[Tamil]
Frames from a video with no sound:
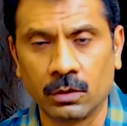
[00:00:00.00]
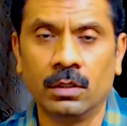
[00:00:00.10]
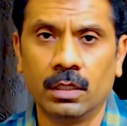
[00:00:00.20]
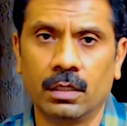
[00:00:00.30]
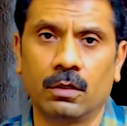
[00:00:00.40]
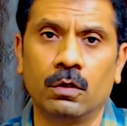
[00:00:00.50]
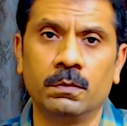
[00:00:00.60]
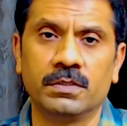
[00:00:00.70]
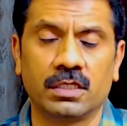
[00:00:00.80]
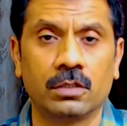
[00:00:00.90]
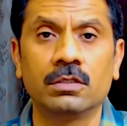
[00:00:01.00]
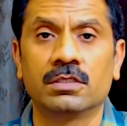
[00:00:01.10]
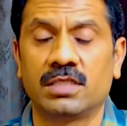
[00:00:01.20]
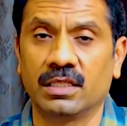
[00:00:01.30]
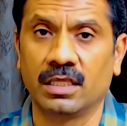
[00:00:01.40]
இல்லை கொழுப்பு சத்தோ
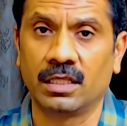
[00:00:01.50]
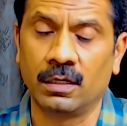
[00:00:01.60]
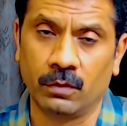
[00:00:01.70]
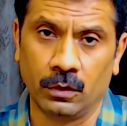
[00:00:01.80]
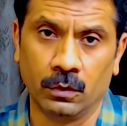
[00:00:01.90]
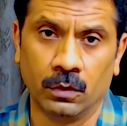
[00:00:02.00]
சேர்ந்தே தான் வரும்